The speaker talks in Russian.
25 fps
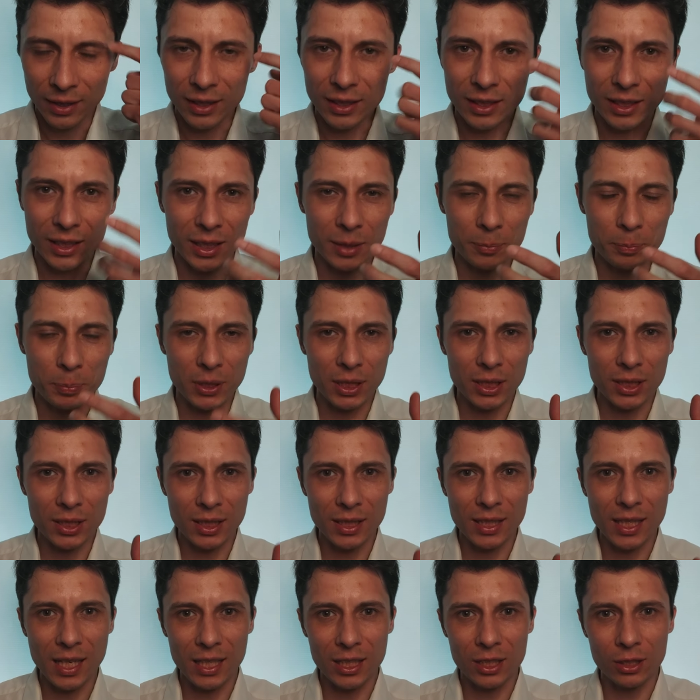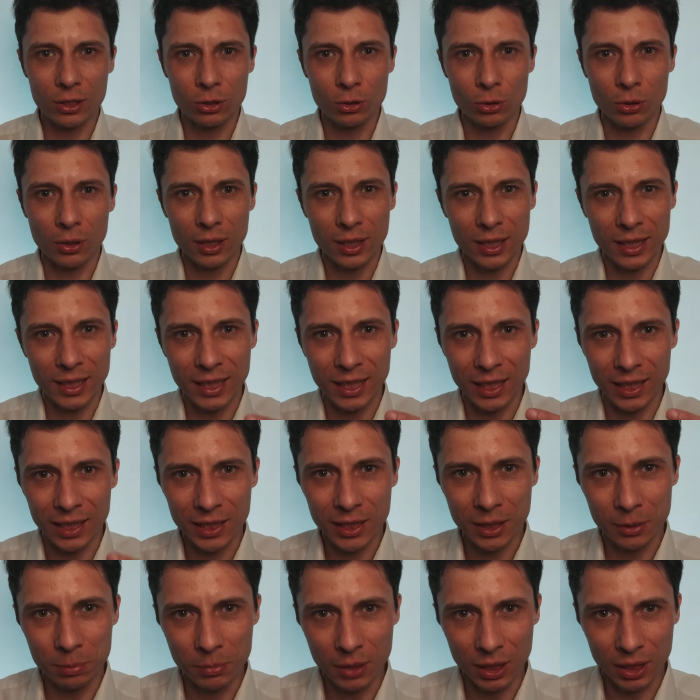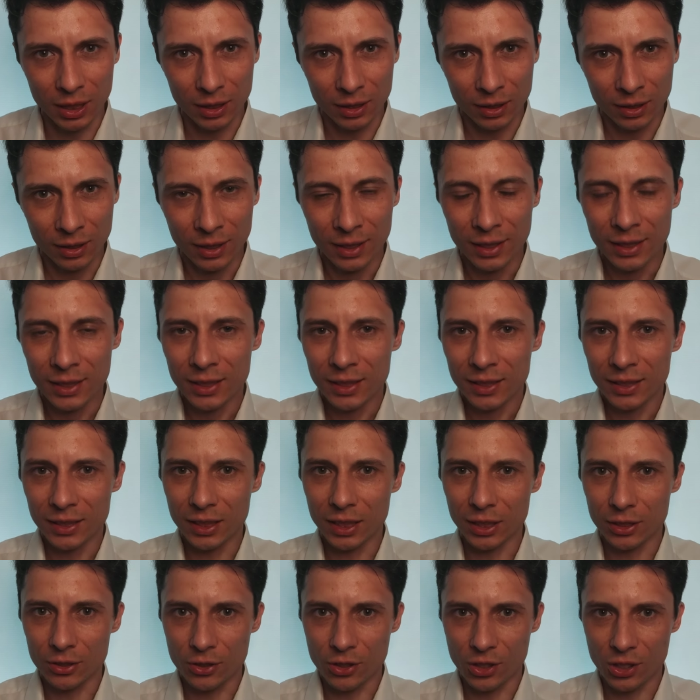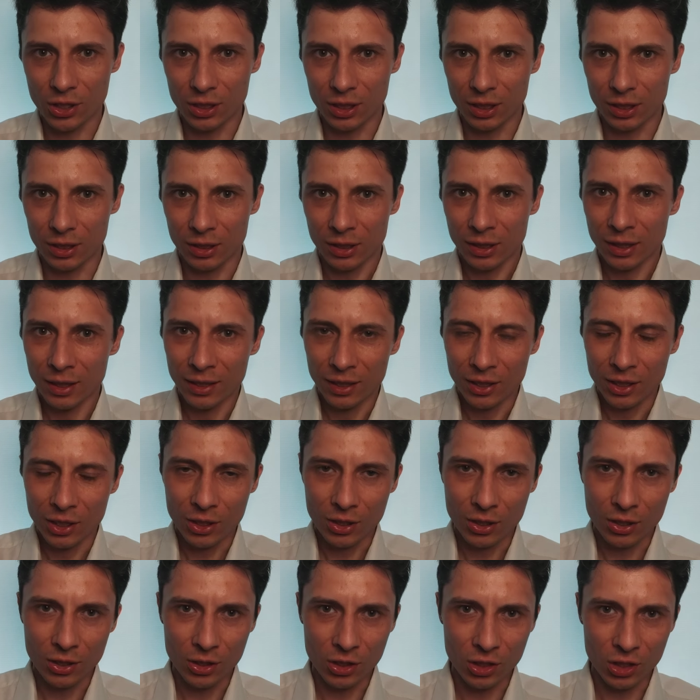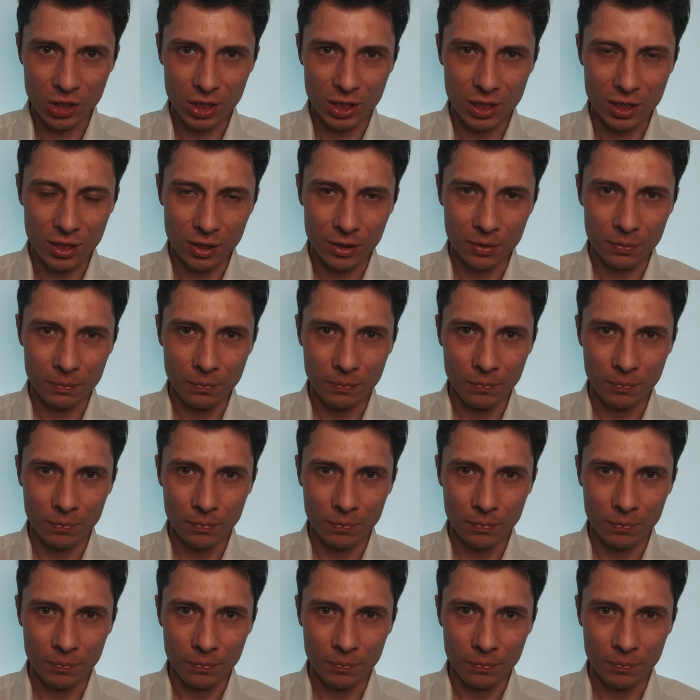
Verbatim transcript: и определять то, как мы должны жить?